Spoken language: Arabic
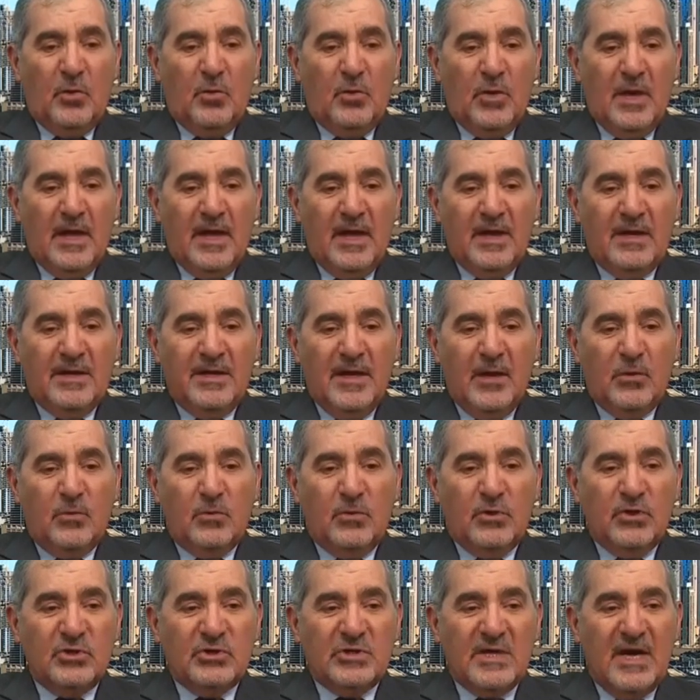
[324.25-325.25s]
هو ان
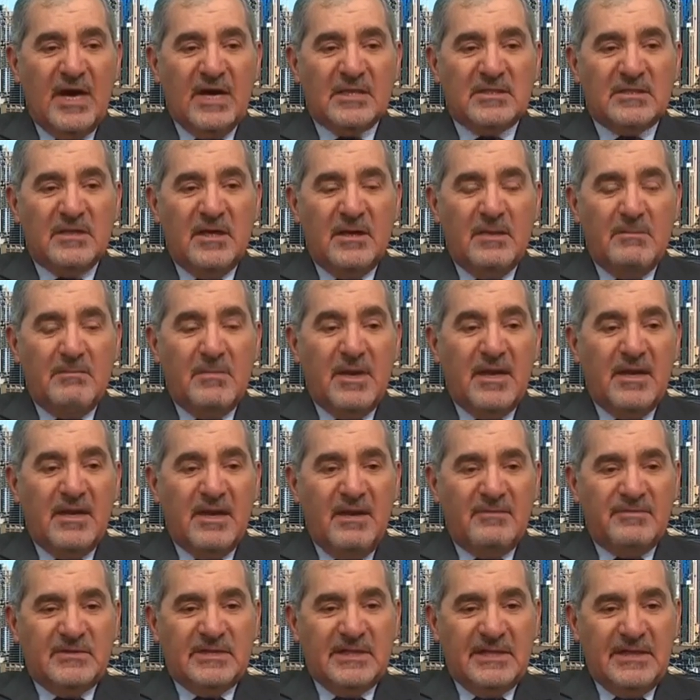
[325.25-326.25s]
يكون الجهاز من
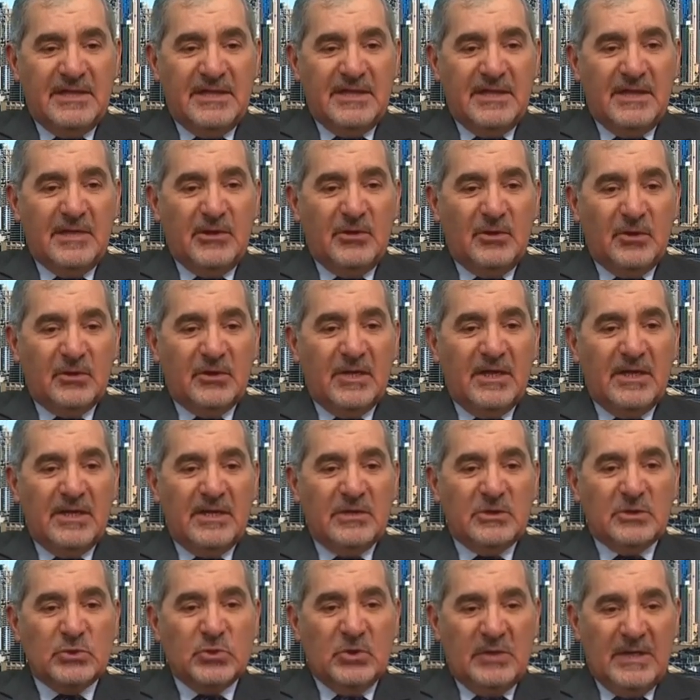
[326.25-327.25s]
نفسه يعطي
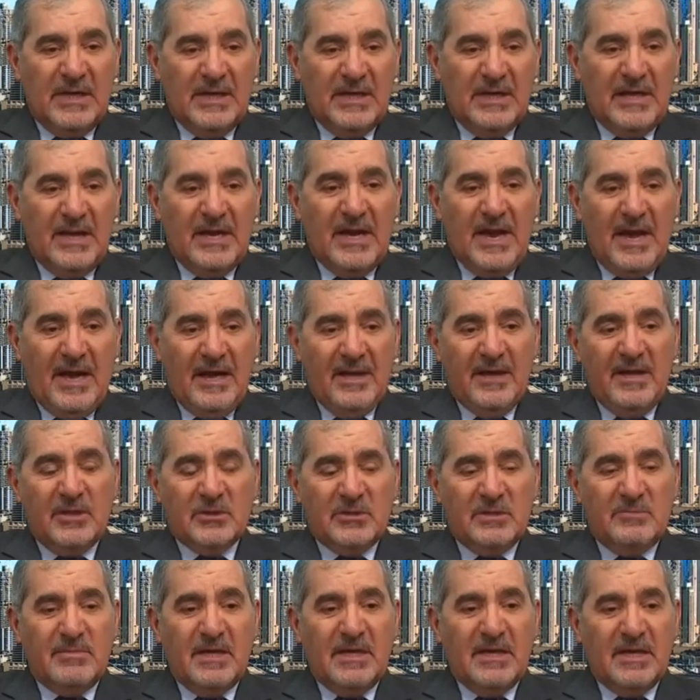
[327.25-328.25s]
الانسولين لا
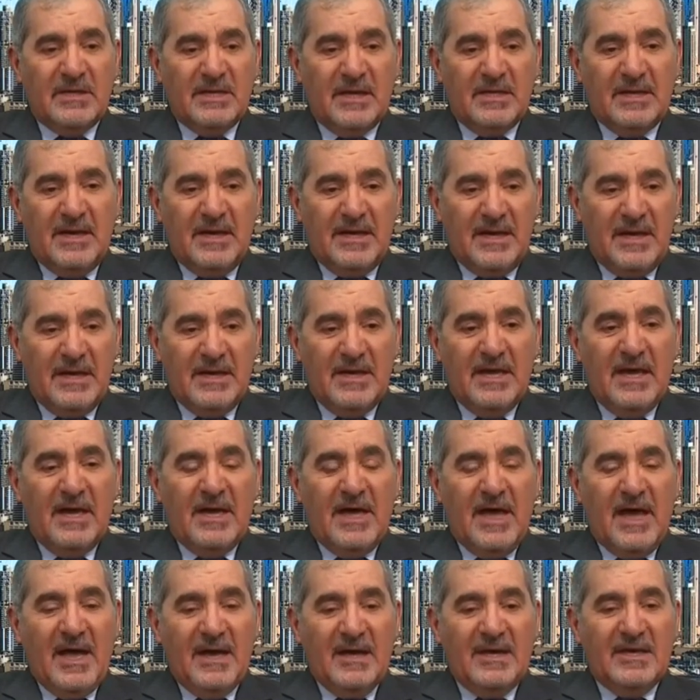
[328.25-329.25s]
يجب ان يتدخل
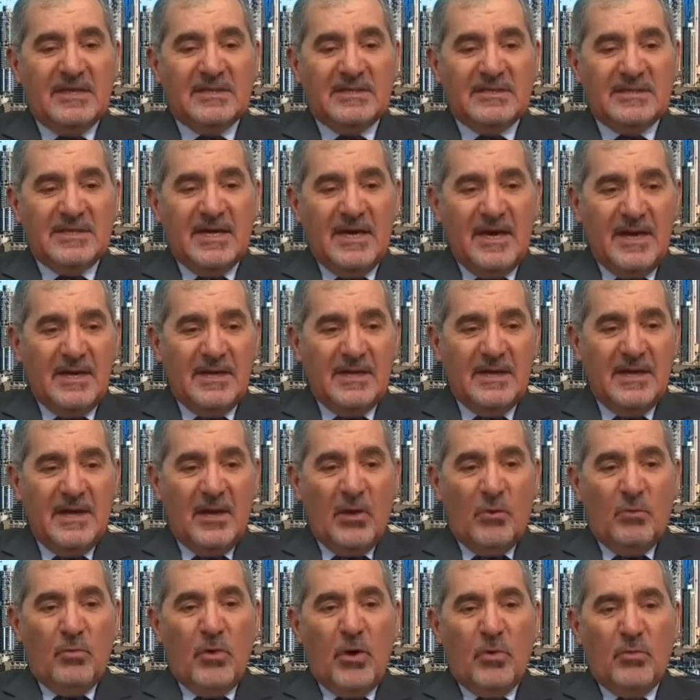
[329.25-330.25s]
الانسان
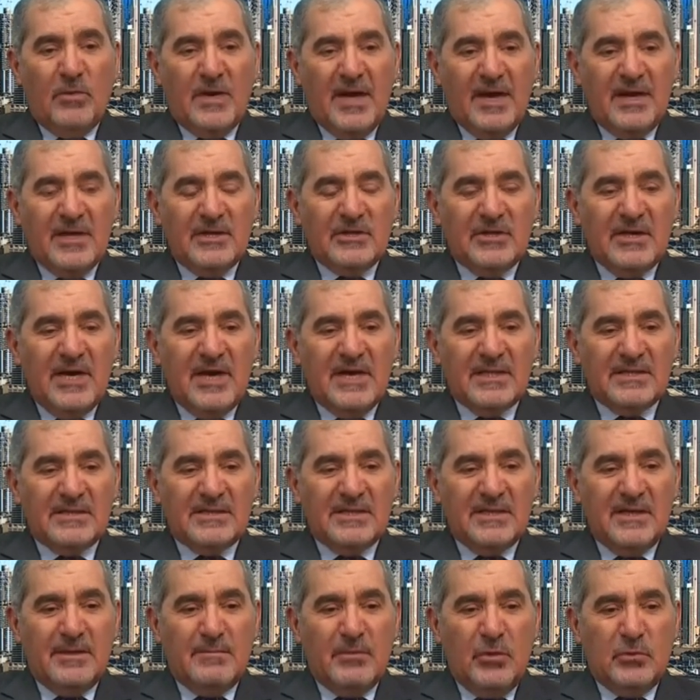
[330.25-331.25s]
وهناك
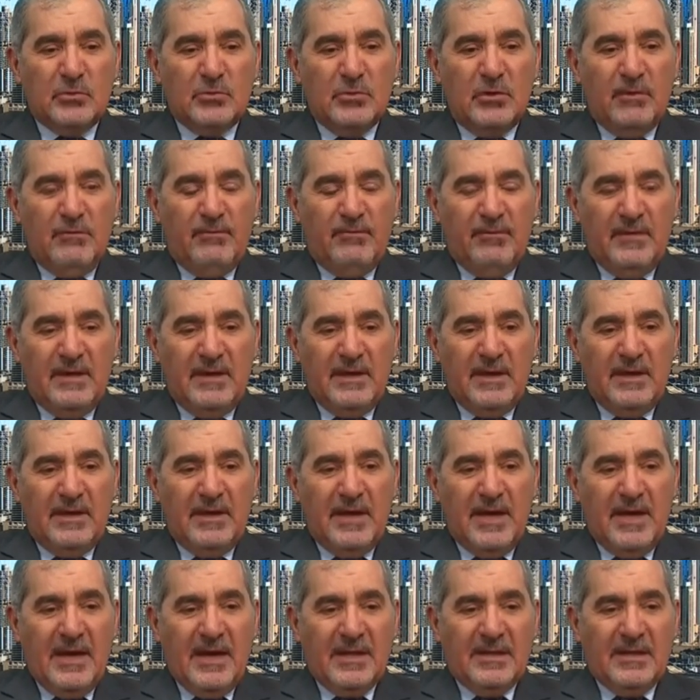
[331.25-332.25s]
جهاز موجود
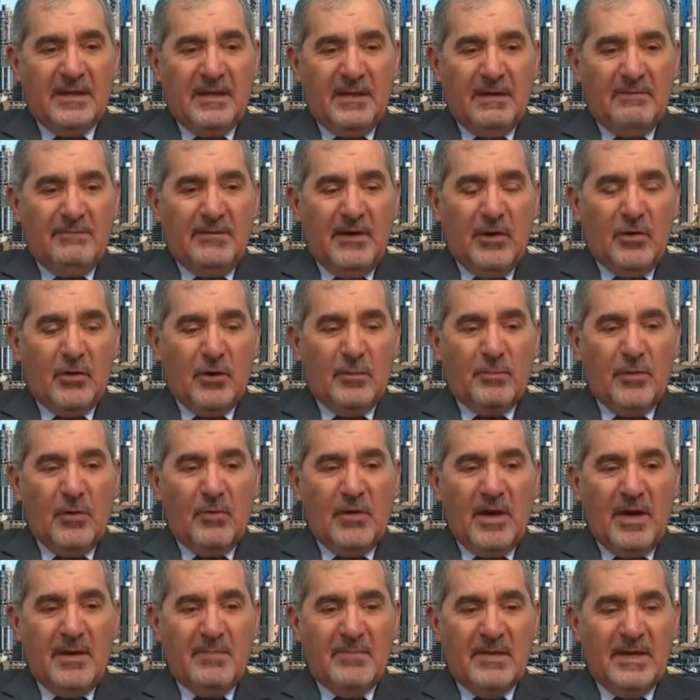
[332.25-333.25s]
في اعتقد في اوروبا
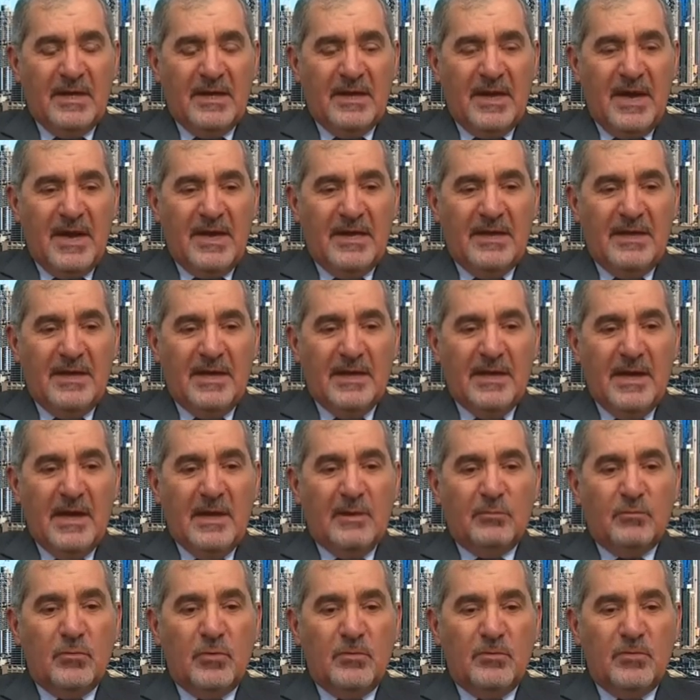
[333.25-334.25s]
وامريكا حاليا
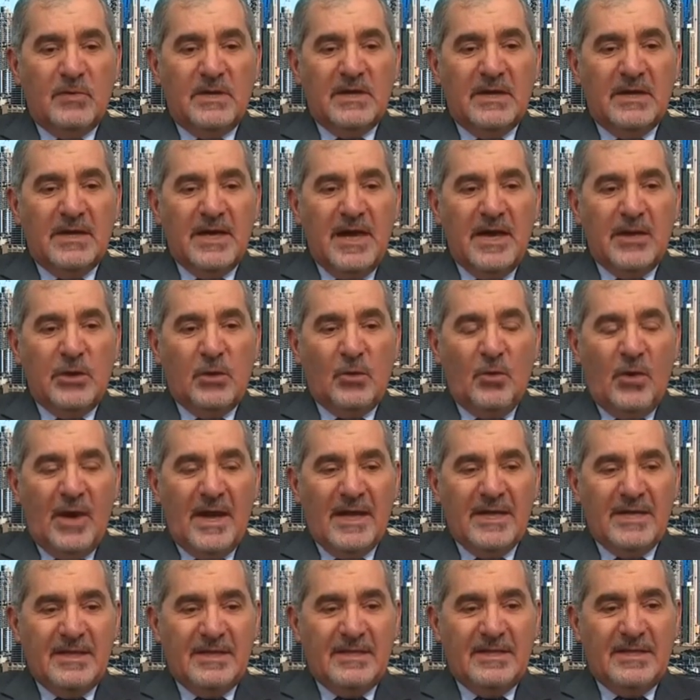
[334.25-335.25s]
ممكن ان
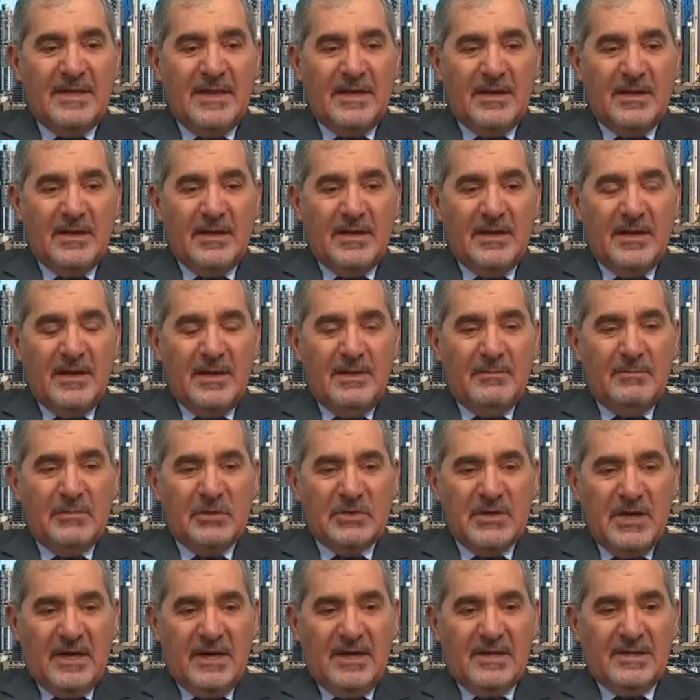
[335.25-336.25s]
يعدل
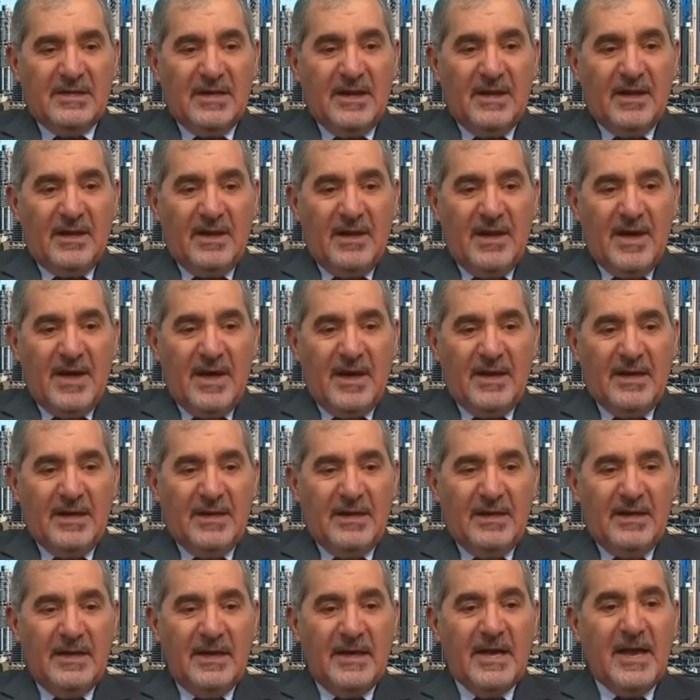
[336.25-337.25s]
بشكل
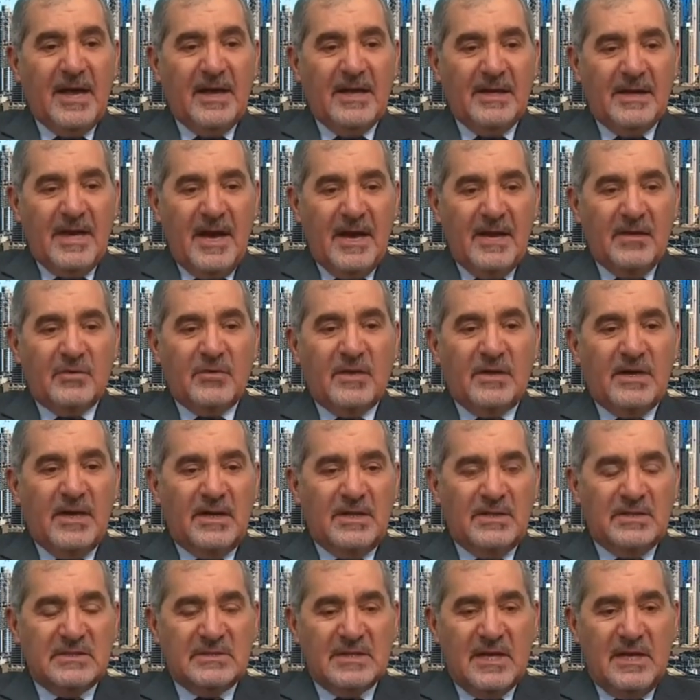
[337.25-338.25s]
تلقائي لكن ايضا
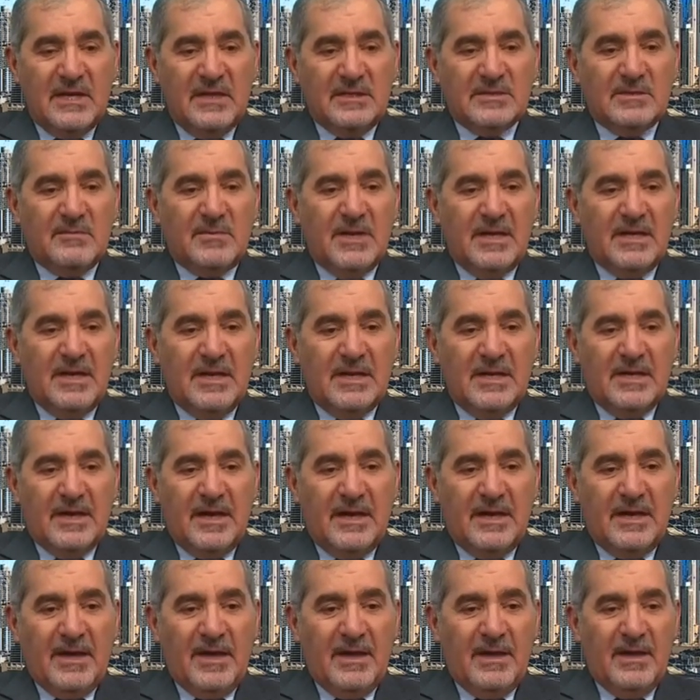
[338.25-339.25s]
الانسان يجب ان
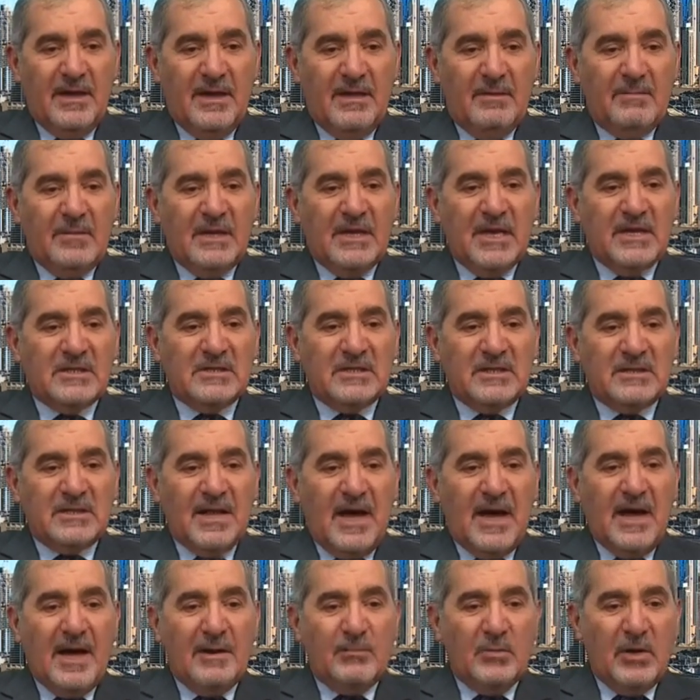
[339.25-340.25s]
يتدخل من اجل
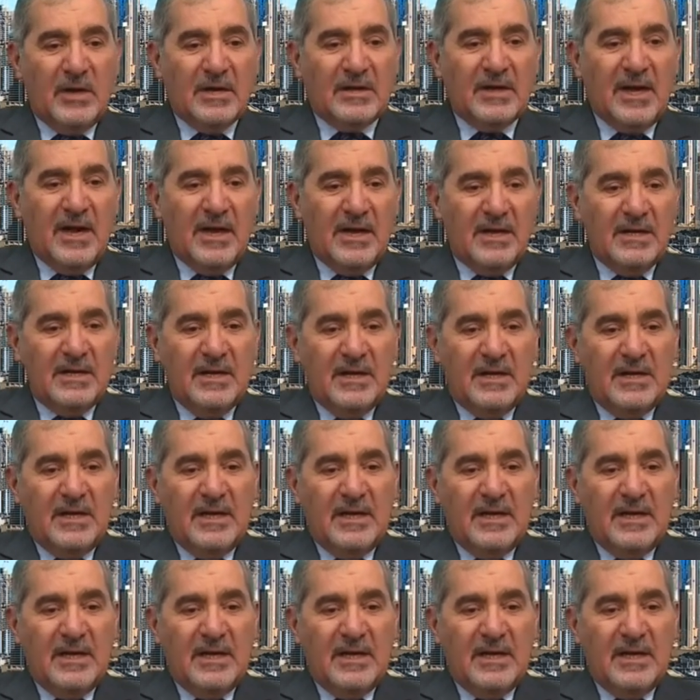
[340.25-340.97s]
الطعام وادخال نعم.